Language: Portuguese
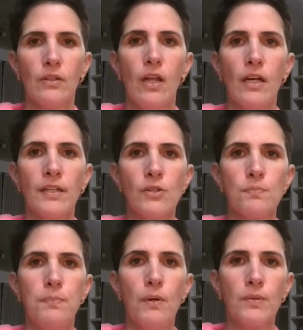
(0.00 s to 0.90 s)
Coloque
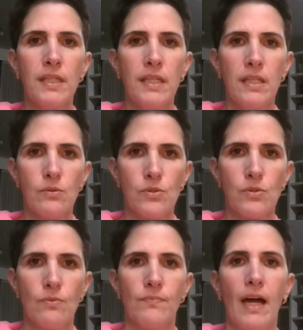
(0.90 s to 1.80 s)
aos
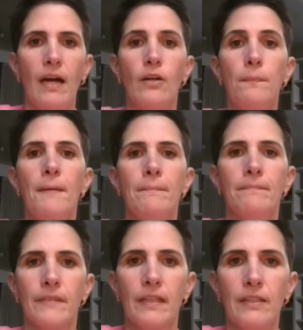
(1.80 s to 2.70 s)
pouquinhos, tá? Opa,
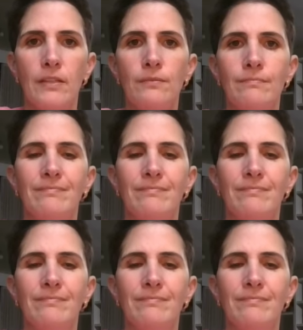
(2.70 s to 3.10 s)
caiu.